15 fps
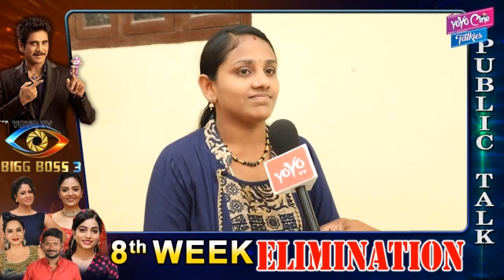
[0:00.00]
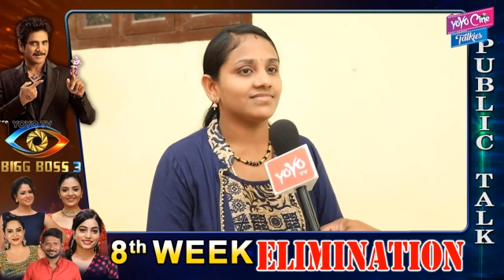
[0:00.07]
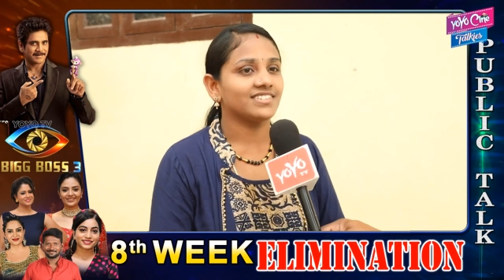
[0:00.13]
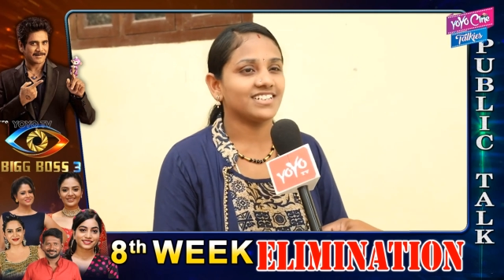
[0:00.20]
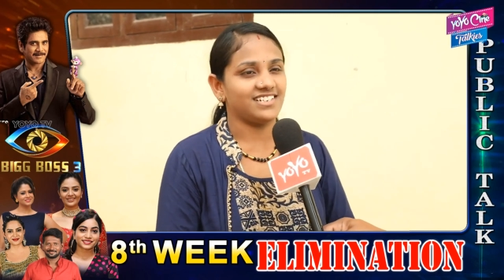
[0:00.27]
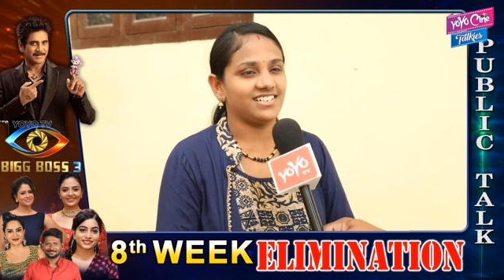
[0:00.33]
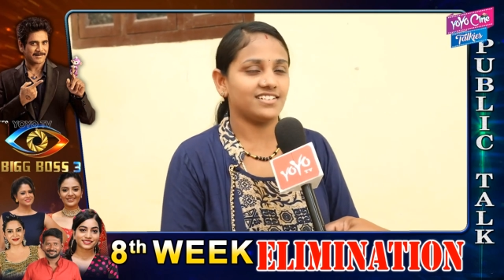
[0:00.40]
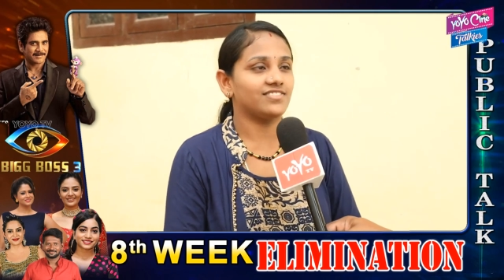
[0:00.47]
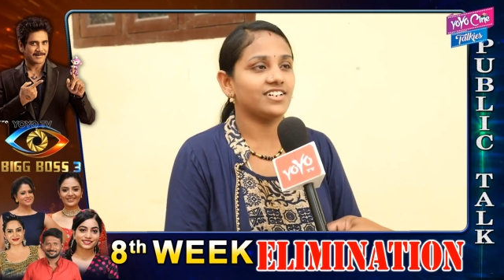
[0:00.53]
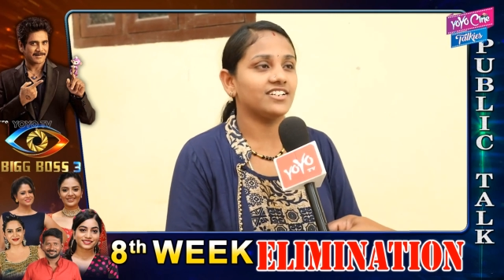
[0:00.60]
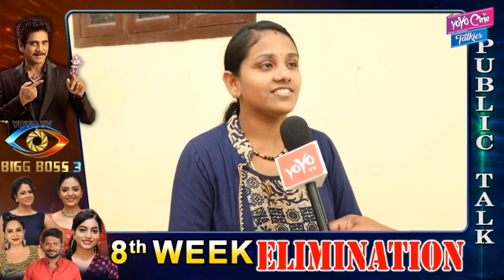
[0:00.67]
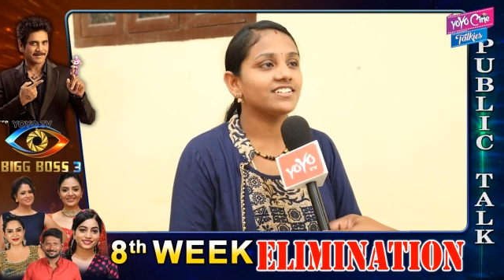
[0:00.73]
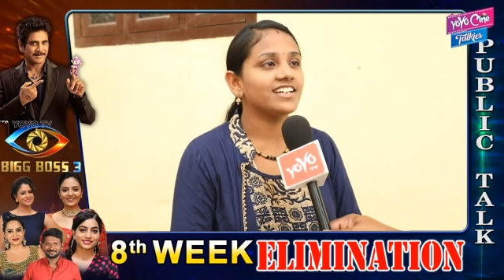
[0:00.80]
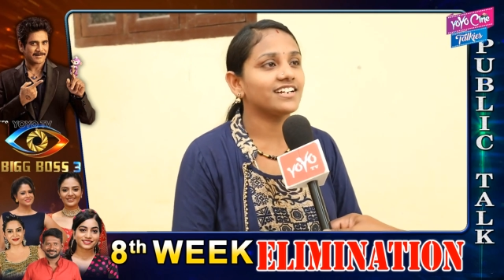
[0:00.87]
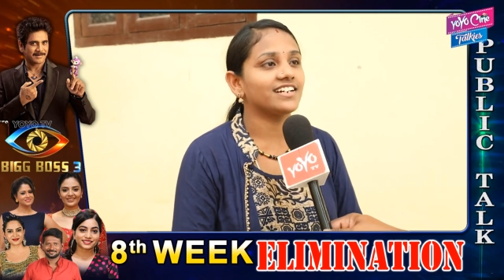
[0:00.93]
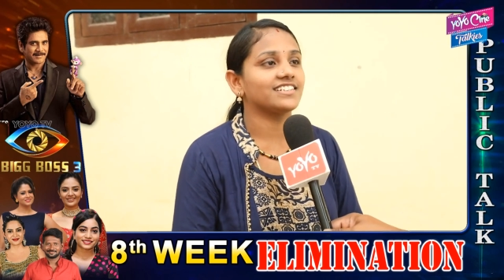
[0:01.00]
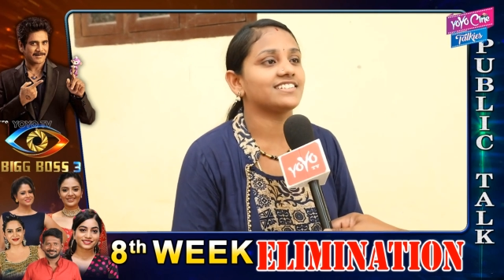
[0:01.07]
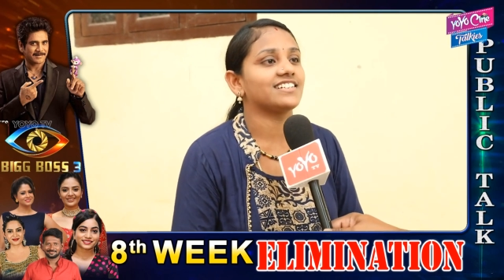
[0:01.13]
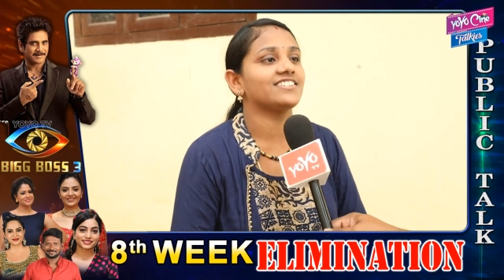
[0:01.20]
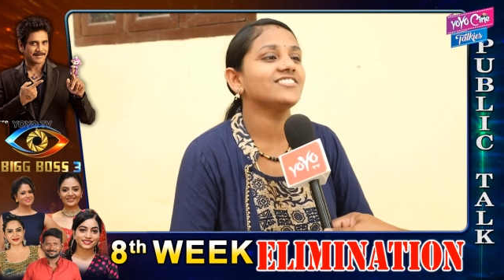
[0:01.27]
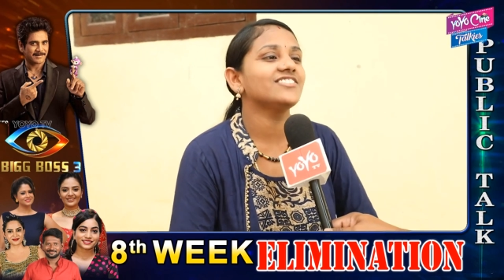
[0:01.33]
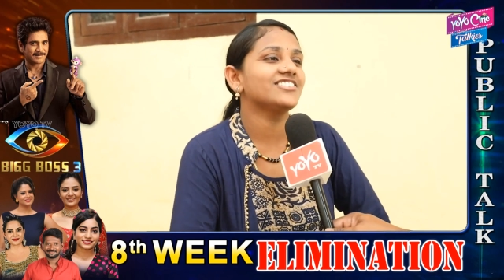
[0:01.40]
ఇంకా నాకు వరుణ్
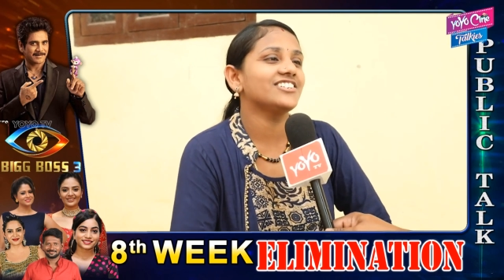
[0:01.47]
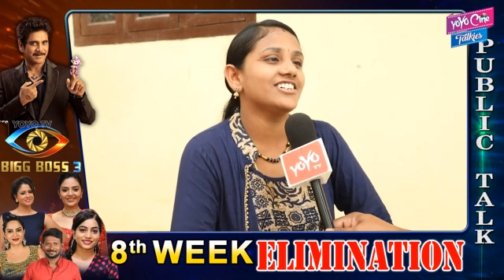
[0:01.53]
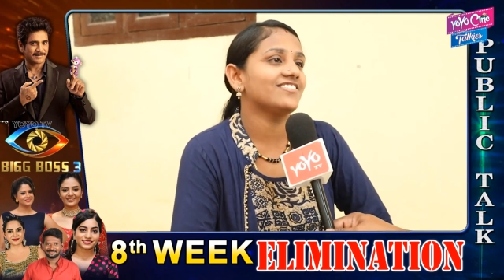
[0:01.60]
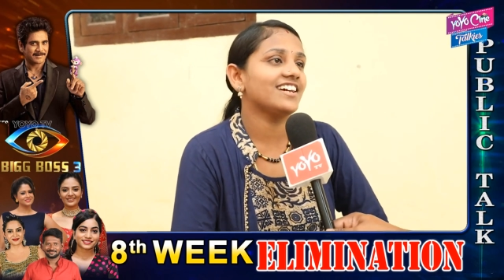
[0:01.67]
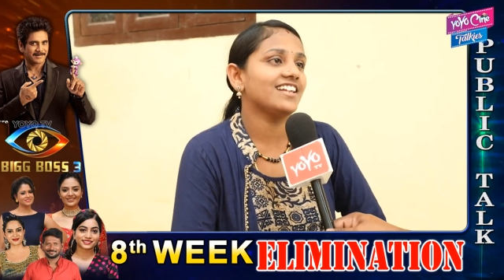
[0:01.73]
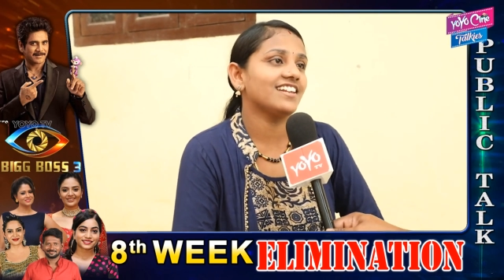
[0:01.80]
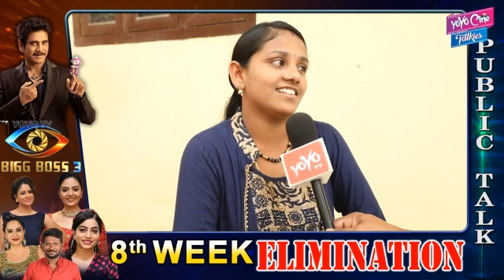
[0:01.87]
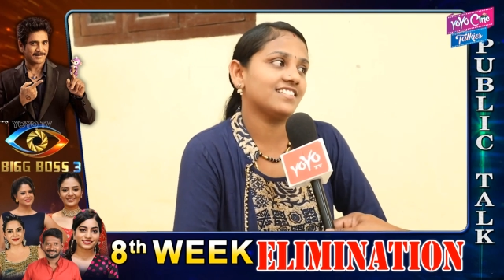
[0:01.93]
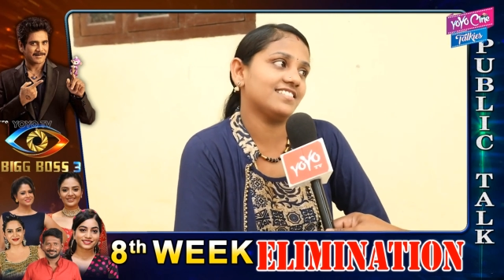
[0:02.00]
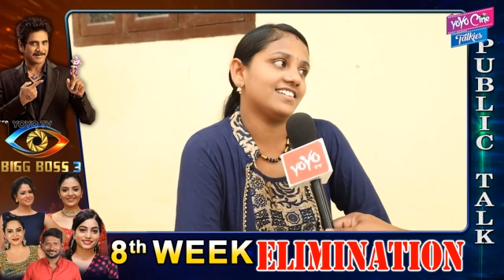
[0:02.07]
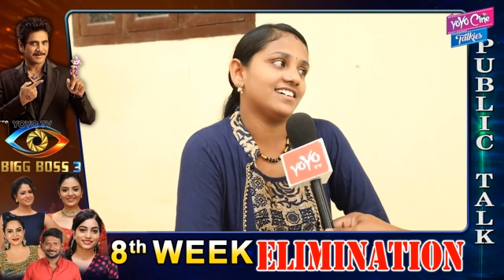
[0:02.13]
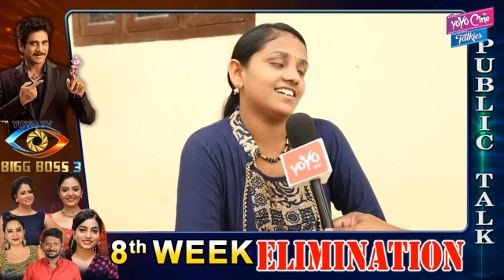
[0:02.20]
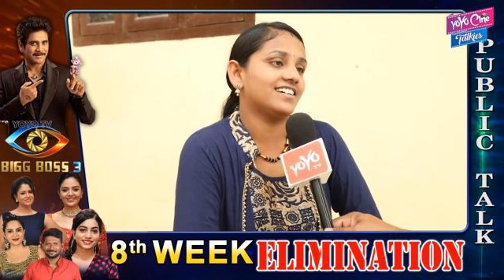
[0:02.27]
అంత ఉన్న వాళ్ళంతా